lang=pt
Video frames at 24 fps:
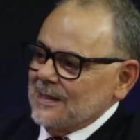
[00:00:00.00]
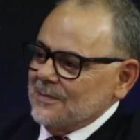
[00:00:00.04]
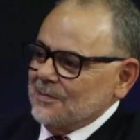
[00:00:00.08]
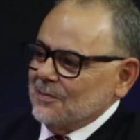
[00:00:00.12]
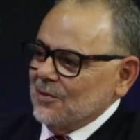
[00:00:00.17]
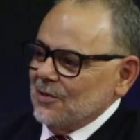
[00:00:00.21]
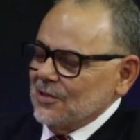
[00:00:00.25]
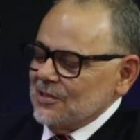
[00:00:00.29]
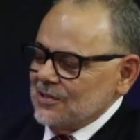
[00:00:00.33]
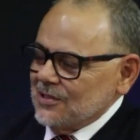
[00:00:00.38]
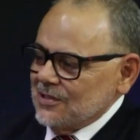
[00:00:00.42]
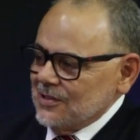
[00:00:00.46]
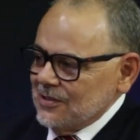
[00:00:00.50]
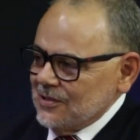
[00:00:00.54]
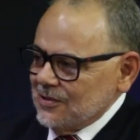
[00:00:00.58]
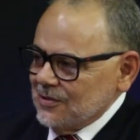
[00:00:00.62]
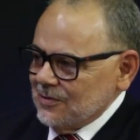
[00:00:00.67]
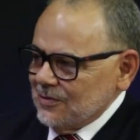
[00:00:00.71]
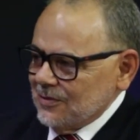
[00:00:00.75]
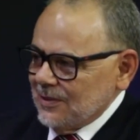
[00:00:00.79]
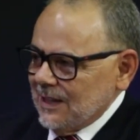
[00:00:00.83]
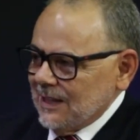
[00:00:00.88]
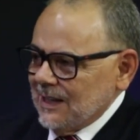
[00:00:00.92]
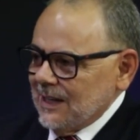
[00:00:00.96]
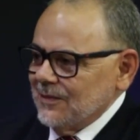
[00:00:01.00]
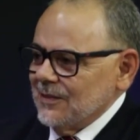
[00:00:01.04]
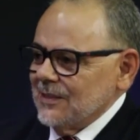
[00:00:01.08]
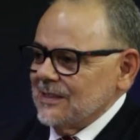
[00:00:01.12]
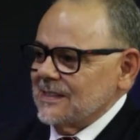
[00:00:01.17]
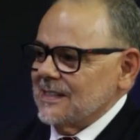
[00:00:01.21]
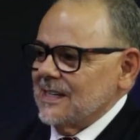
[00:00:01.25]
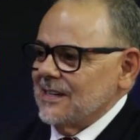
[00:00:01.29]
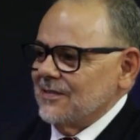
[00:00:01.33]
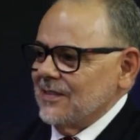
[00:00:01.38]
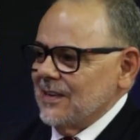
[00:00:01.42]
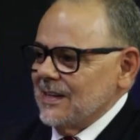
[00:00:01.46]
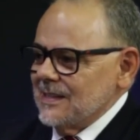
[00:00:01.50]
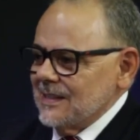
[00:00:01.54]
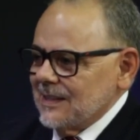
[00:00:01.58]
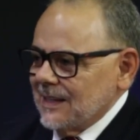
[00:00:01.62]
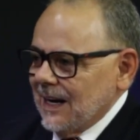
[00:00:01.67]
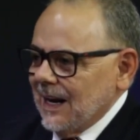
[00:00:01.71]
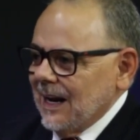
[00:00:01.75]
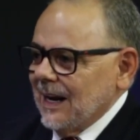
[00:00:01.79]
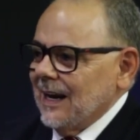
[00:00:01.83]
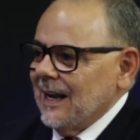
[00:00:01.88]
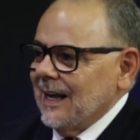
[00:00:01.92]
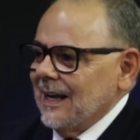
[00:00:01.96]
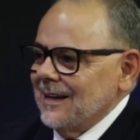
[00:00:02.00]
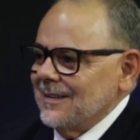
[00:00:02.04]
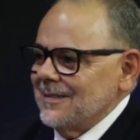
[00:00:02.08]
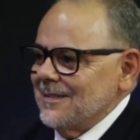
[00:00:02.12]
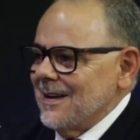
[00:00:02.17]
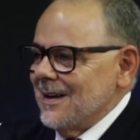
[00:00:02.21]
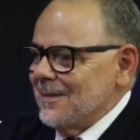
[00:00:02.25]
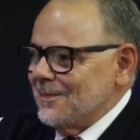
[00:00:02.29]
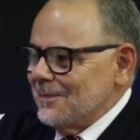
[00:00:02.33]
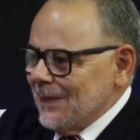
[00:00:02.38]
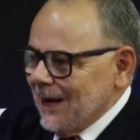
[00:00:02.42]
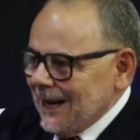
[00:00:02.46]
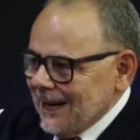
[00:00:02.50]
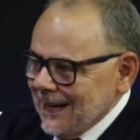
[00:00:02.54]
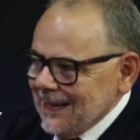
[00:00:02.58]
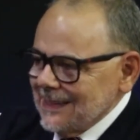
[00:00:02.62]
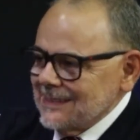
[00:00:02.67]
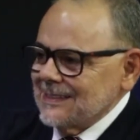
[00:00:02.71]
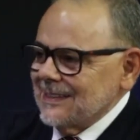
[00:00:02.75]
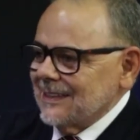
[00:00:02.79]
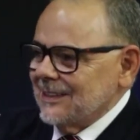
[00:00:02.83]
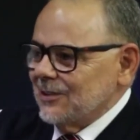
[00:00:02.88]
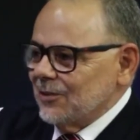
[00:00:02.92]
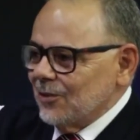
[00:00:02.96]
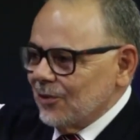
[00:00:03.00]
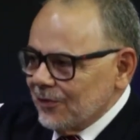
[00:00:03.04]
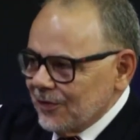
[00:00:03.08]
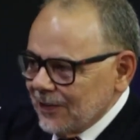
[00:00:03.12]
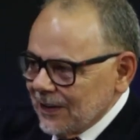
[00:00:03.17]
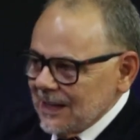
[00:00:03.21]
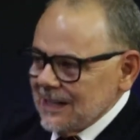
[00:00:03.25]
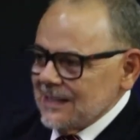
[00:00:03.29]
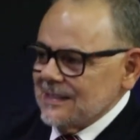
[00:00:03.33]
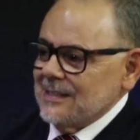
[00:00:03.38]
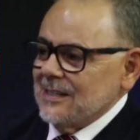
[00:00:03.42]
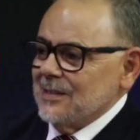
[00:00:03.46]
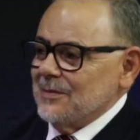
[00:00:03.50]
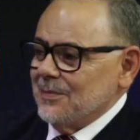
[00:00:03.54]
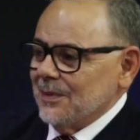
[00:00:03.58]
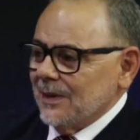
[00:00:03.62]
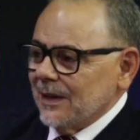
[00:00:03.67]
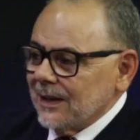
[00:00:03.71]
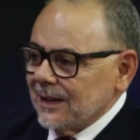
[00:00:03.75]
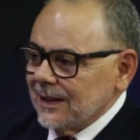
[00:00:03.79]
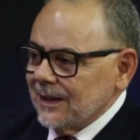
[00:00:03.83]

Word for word: depois disso, cada vez que ele vai entrar lá, aparece aquilo oferecendo para